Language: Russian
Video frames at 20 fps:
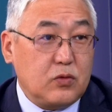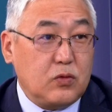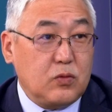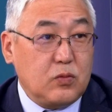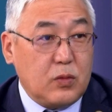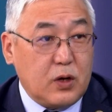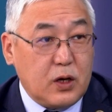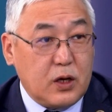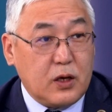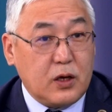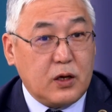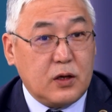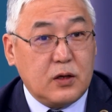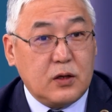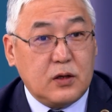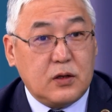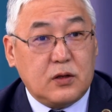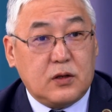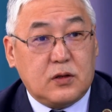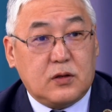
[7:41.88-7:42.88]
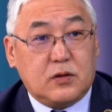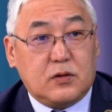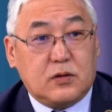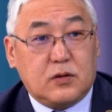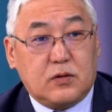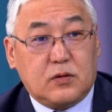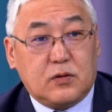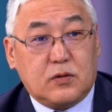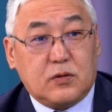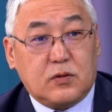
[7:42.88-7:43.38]
мая,
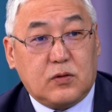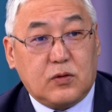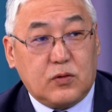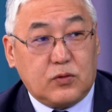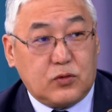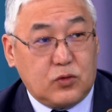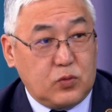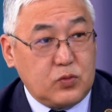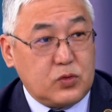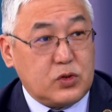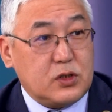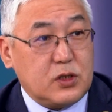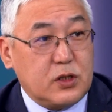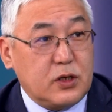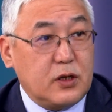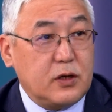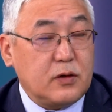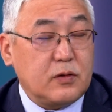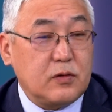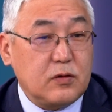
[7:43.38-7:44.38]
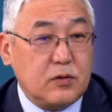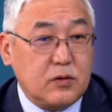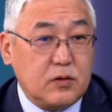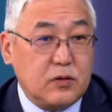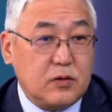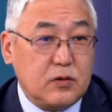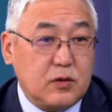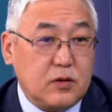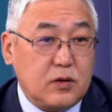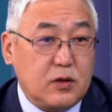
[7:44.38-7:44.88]
э, в том числе
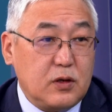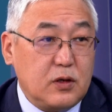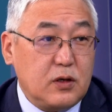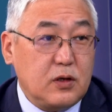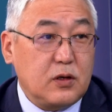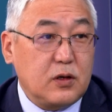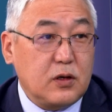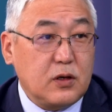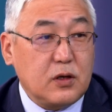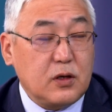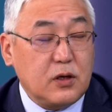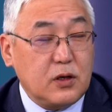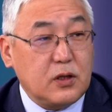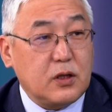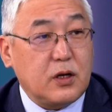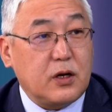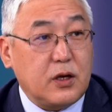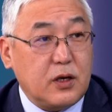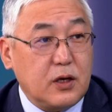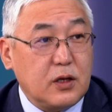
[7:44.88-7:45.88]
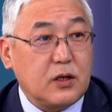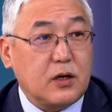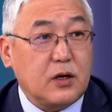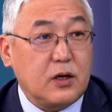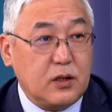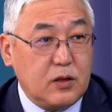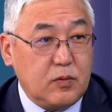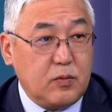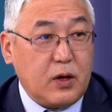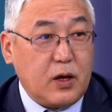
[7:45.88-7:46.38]
э, и, и на реке
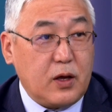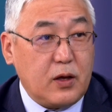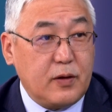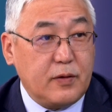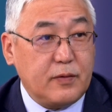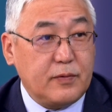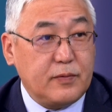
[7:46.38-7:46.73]
Токолыма.